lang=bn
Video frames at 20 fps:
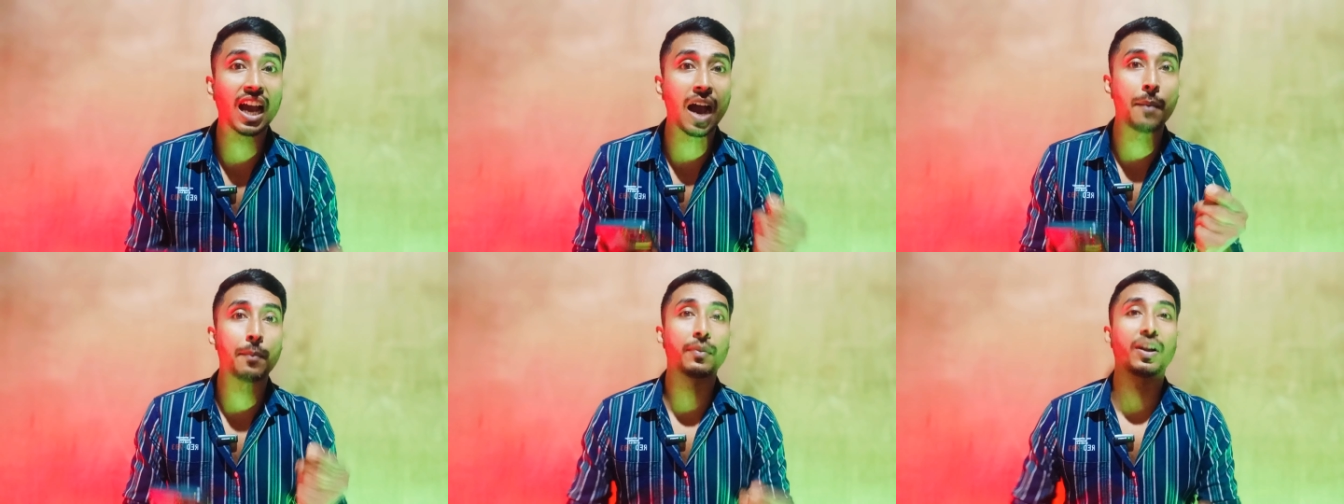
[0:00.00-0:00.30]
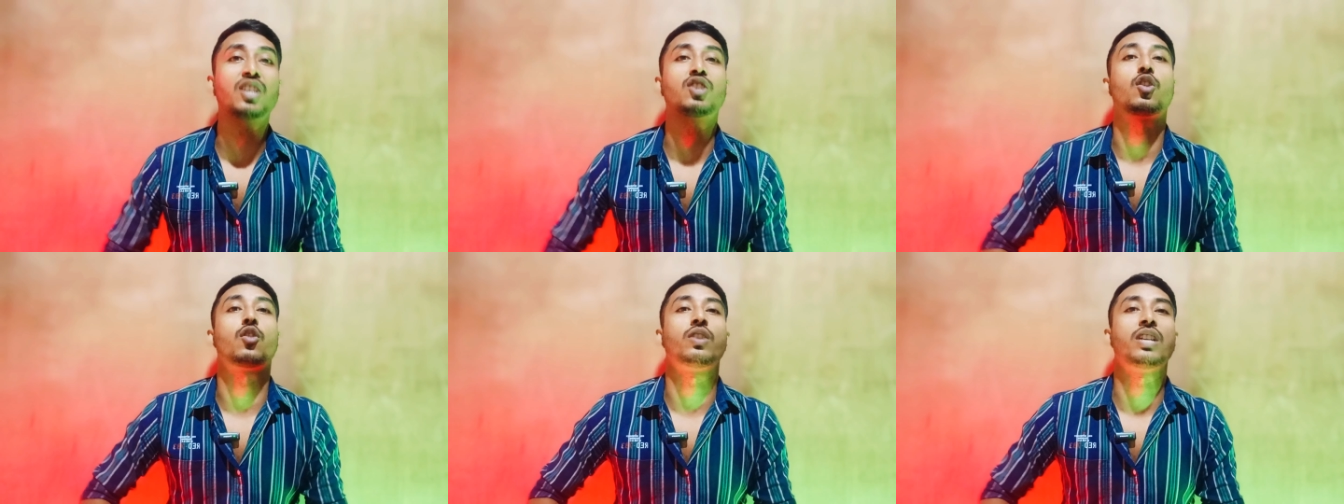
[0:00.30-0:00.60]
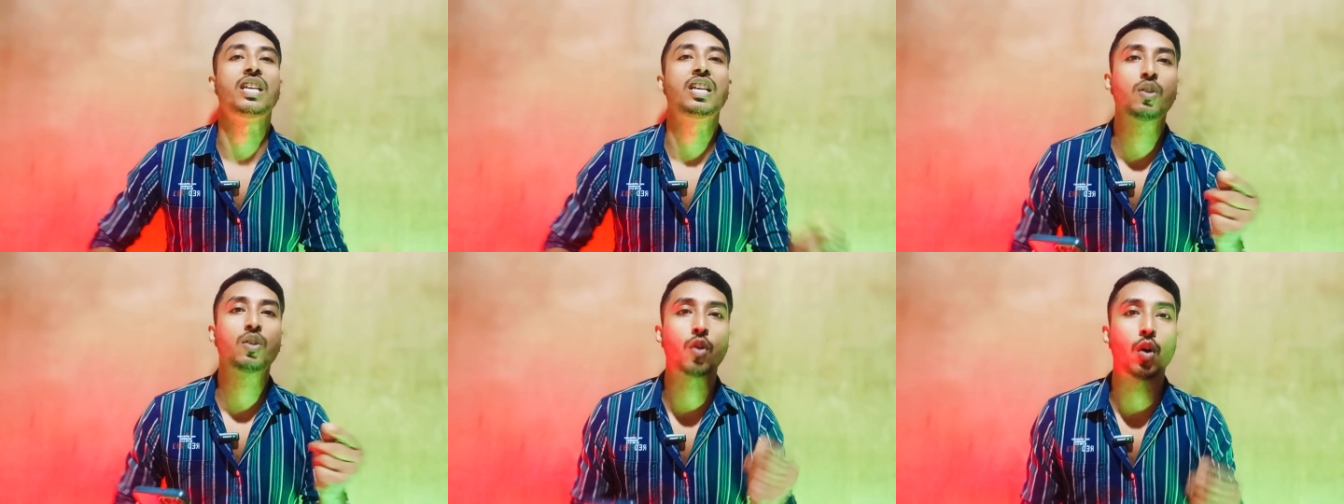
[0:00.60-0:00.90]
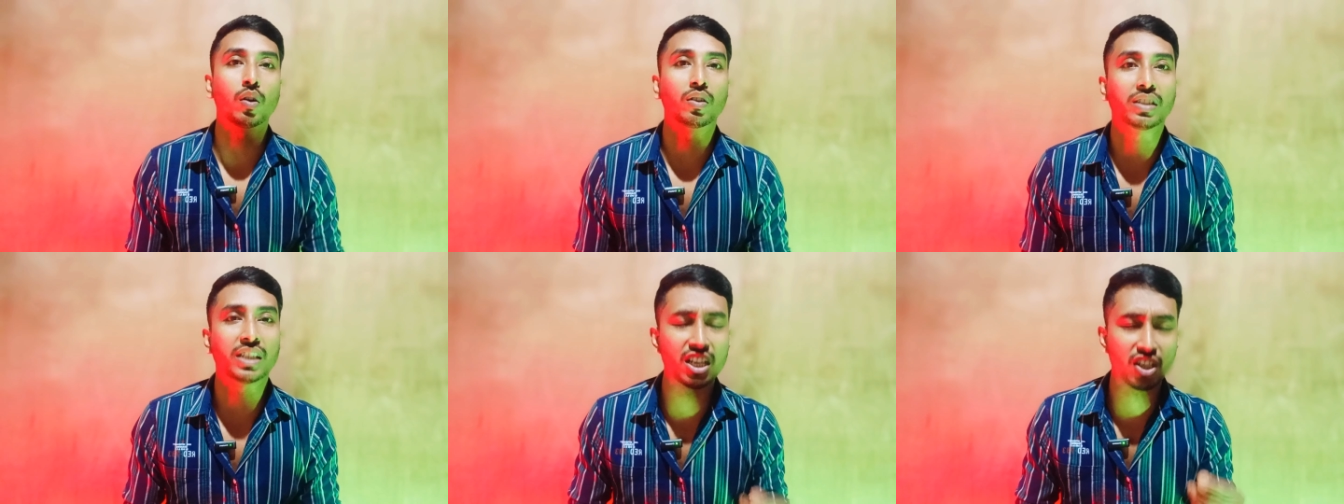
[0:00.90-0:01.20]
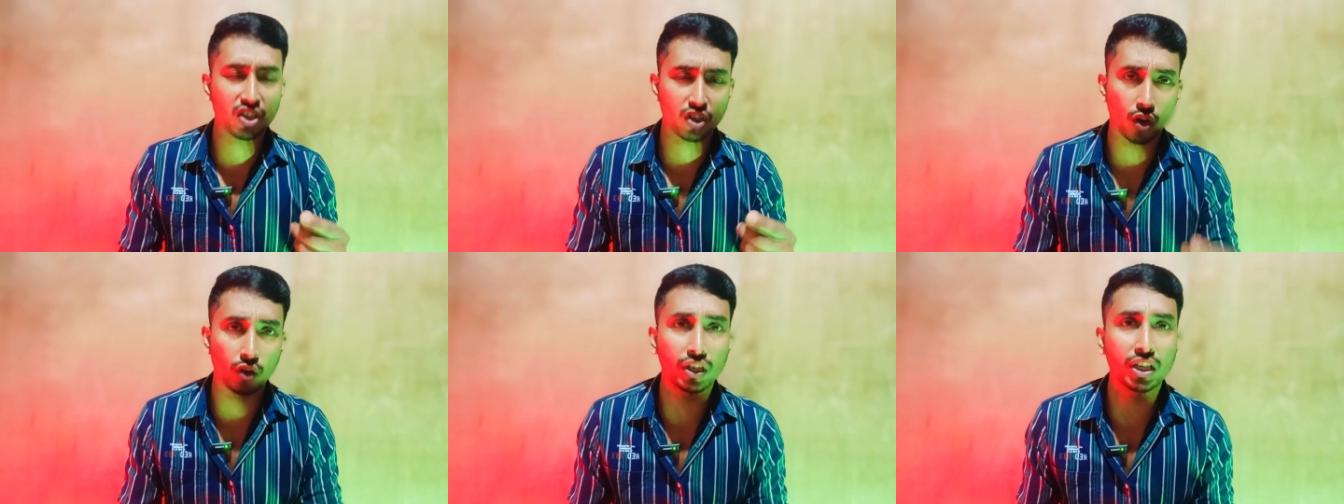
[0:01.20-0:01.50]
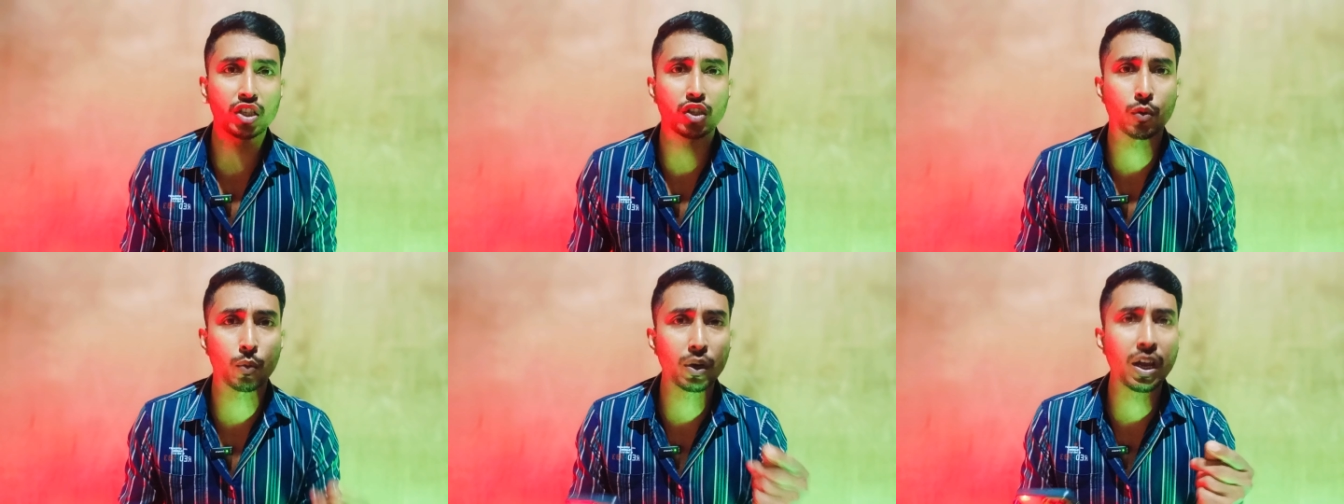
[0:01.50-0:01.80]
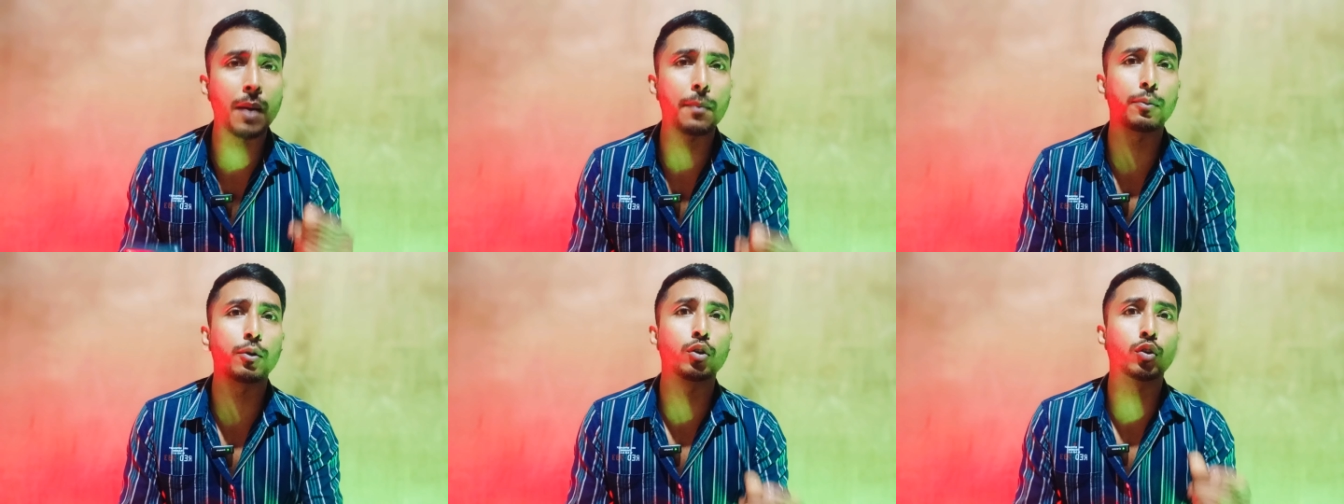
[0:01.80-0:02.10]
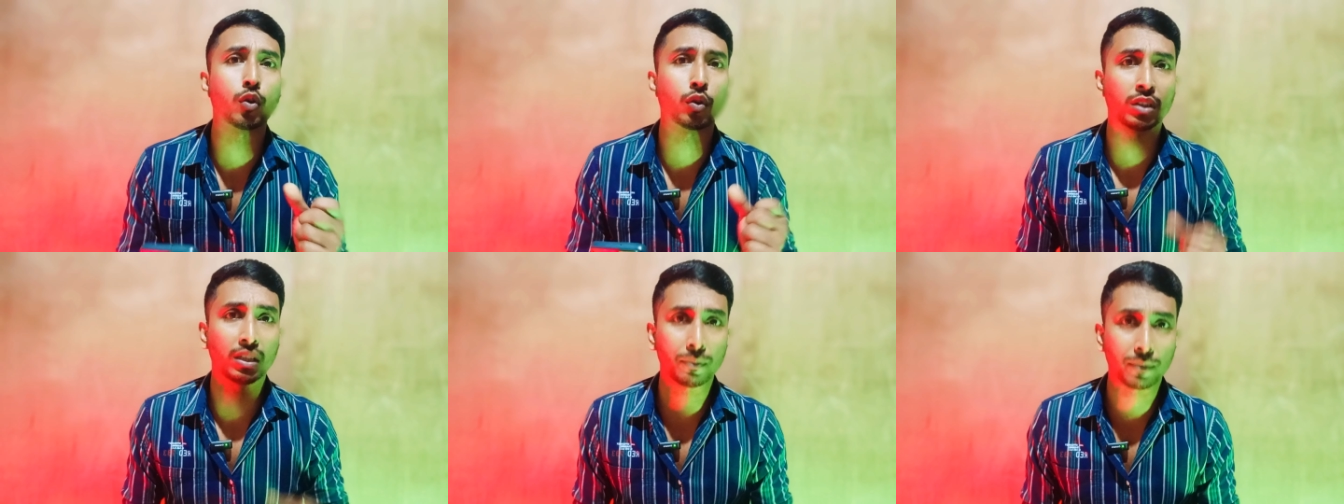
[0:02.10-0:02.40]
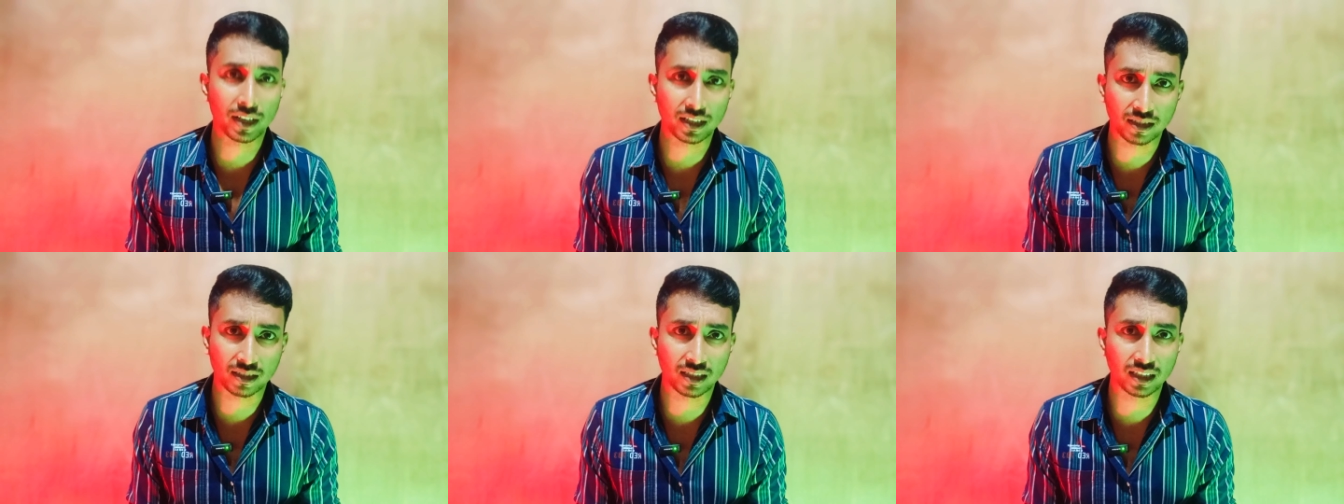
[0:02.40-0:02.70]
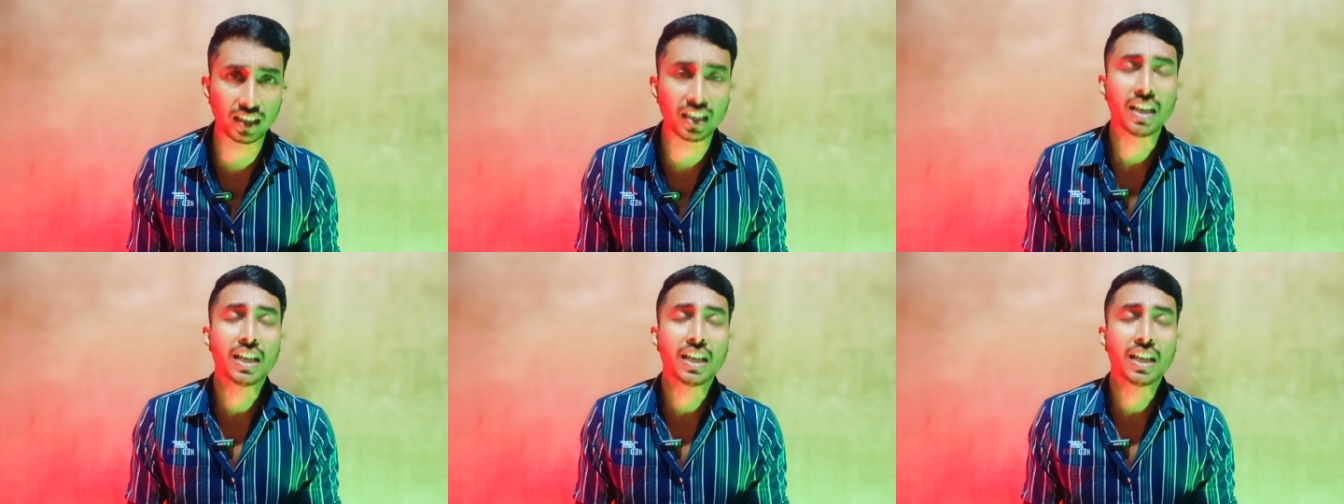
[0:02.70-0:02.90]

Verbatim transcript: আমরা সঠিক কন্টেন্ট সঠিক সময় আপলোড করতে পারছি